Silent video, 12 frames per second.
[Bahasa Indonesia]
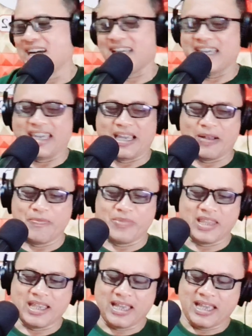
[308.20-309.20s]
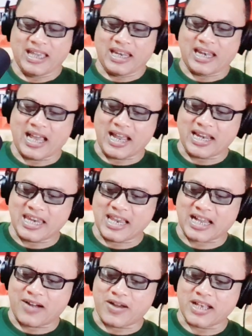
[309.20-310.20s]
Oke okay, ya. Nah di
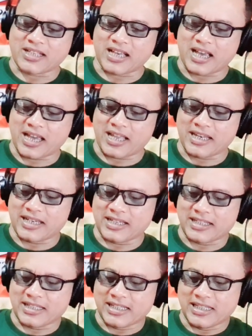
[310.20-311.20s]
kawasan